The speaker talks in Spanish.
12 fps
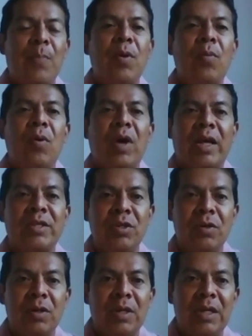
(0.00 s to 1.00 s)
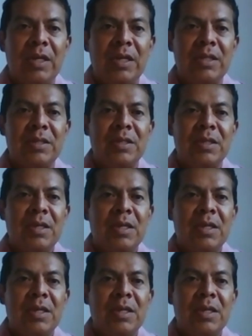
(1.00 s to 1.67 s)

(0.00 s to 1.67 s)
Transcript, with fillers: provocaciones